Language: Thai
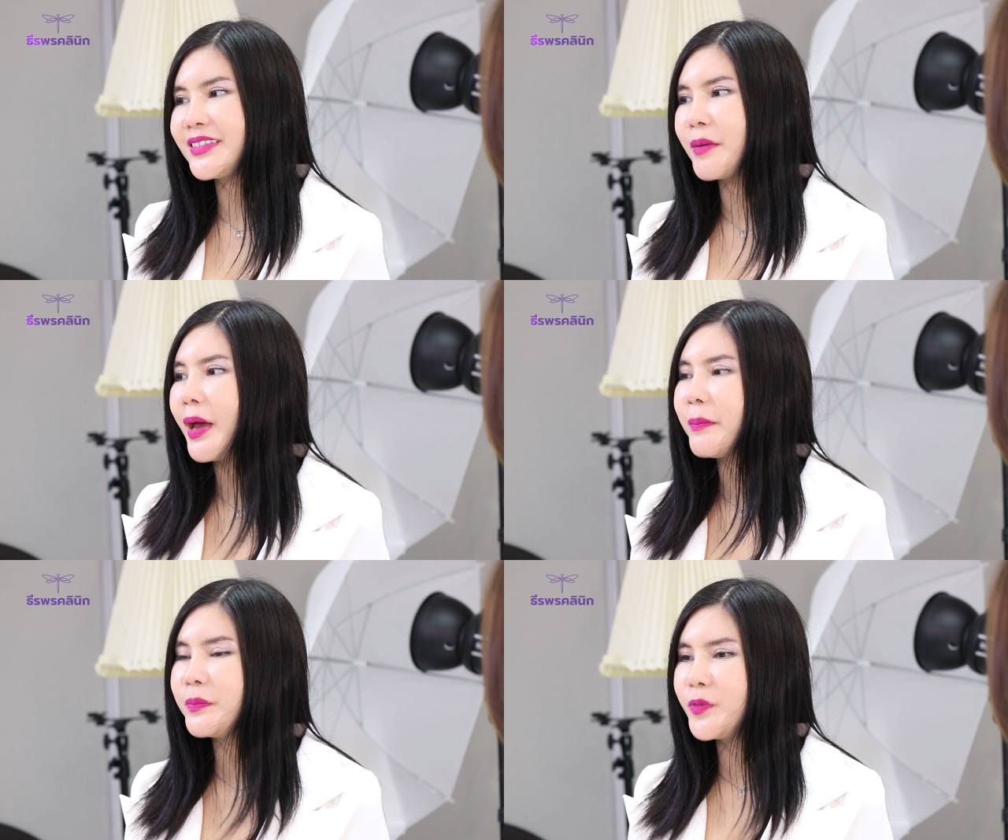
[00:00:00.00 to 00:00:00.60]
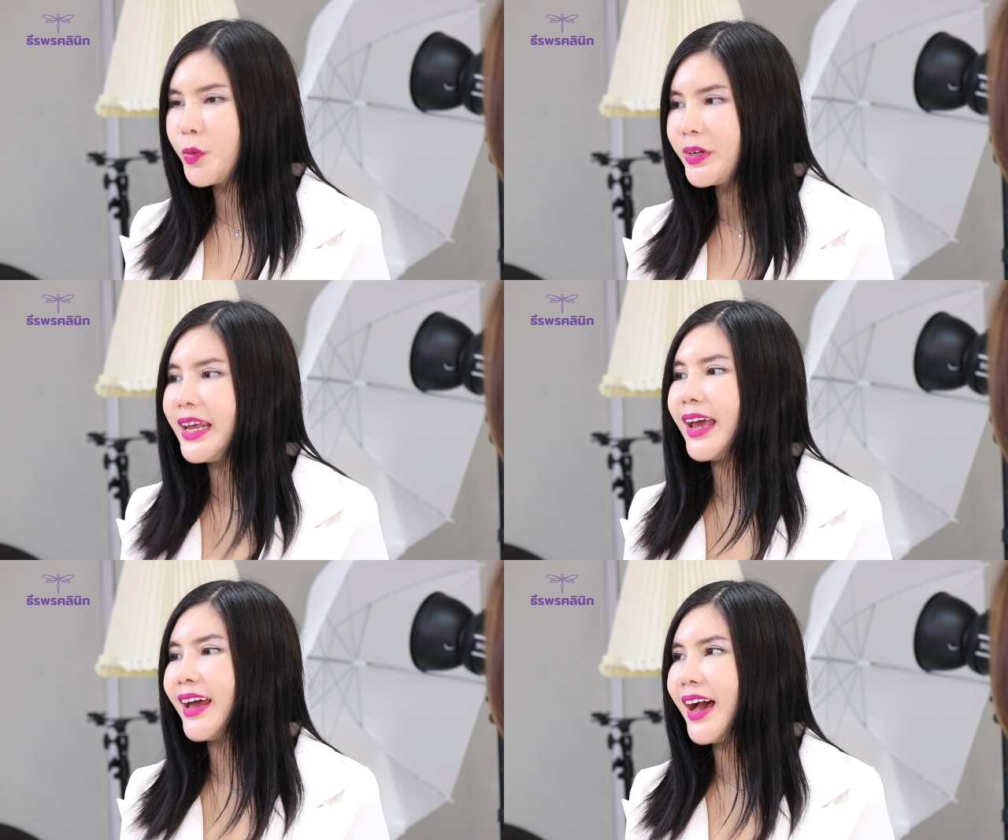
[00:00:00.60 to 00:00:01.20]
สำหรับยุค
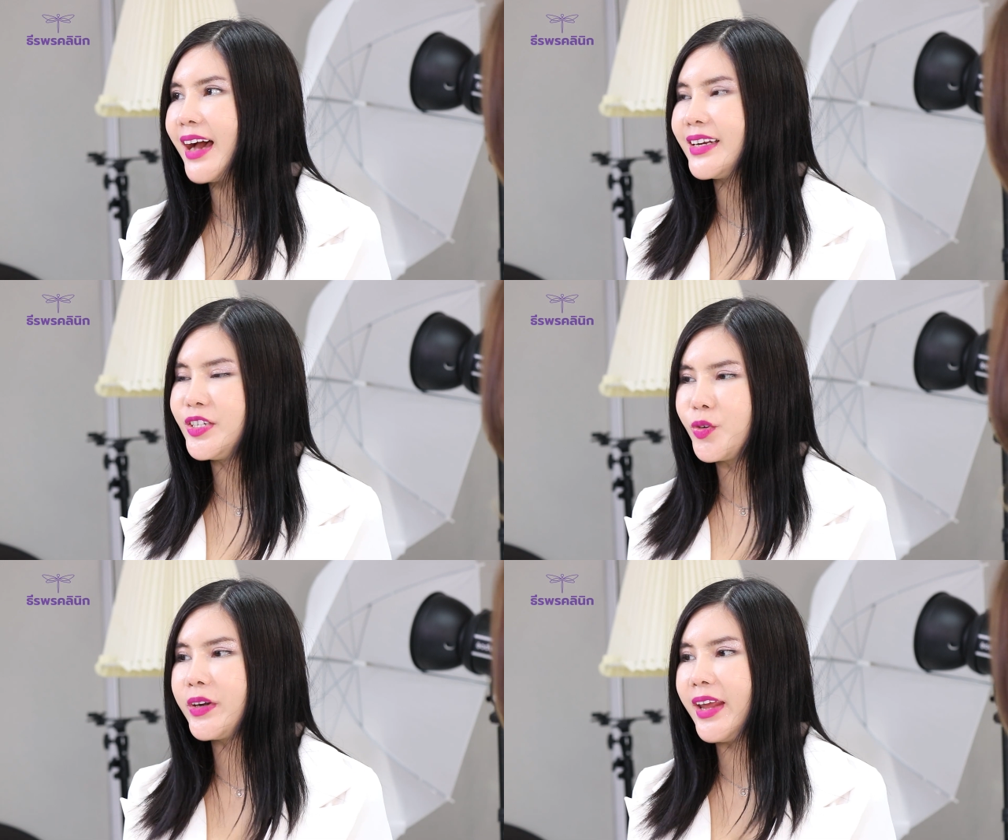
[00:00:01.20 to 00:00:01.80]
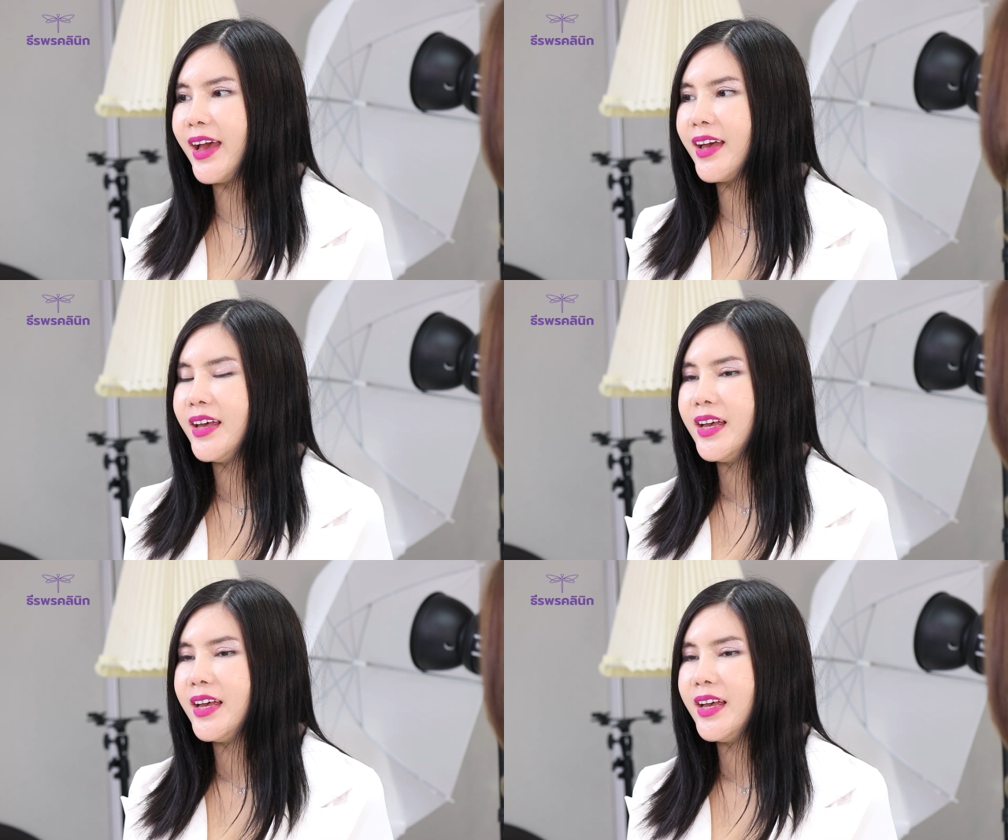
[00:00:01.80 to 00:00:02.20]
นี้นะคะในช่วงนี้